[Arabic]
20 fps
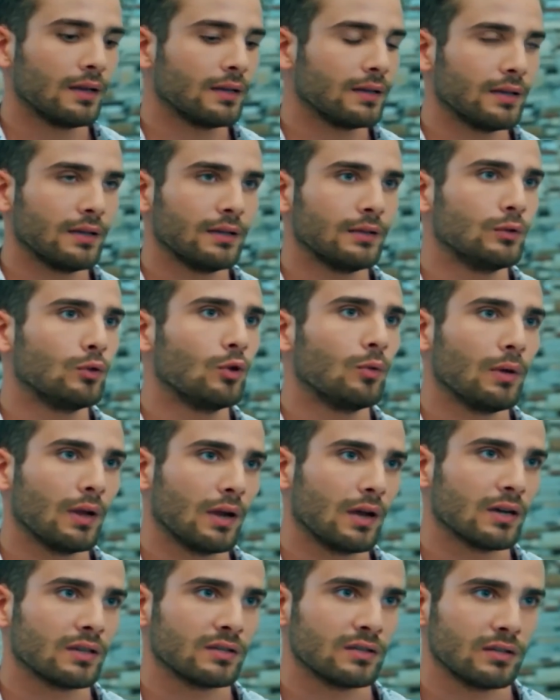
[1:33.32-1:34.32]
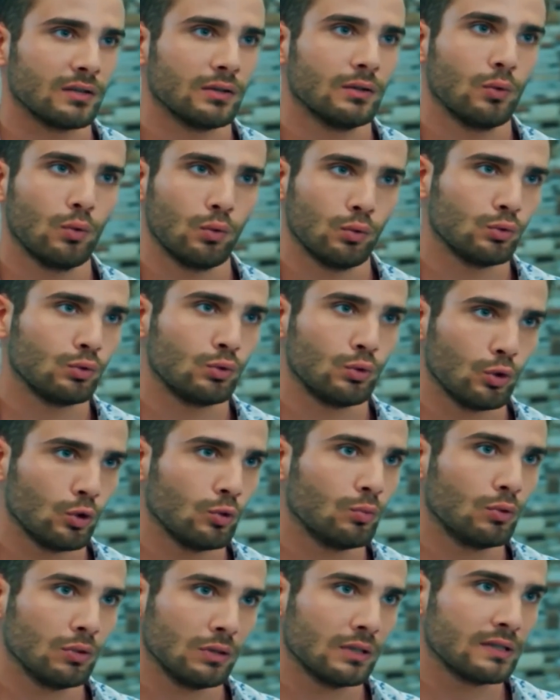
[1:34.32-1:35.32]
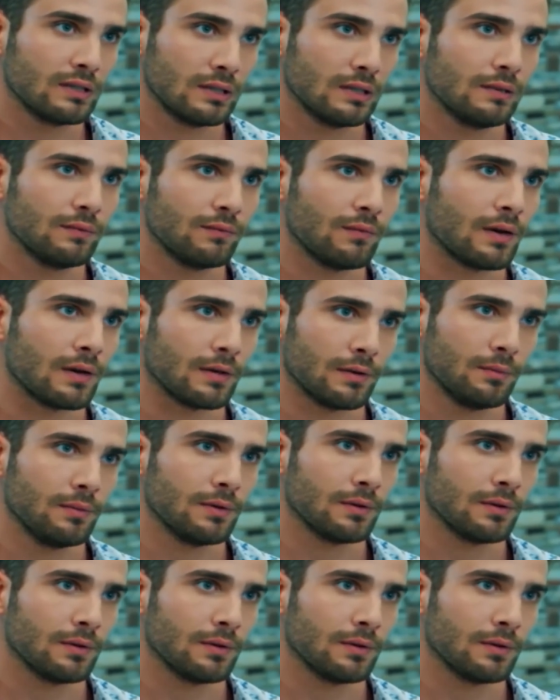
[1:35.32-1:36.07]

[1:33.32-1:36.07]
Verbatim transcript: بالنهاية ممكن تكوني عم بتحاكي عضلات المعدة ما